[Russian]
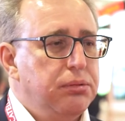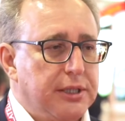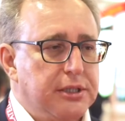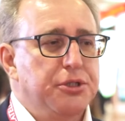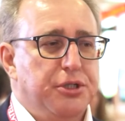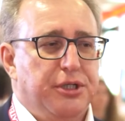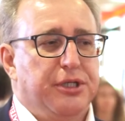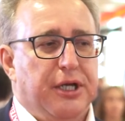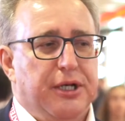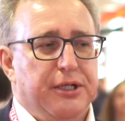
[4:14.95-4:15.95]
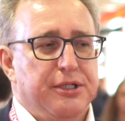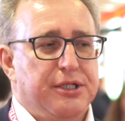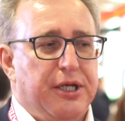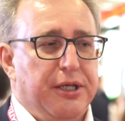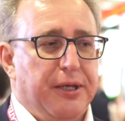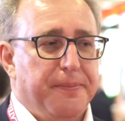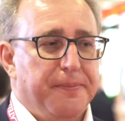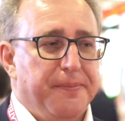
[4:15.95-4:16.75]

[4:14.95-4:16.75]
достаточно детальные знания.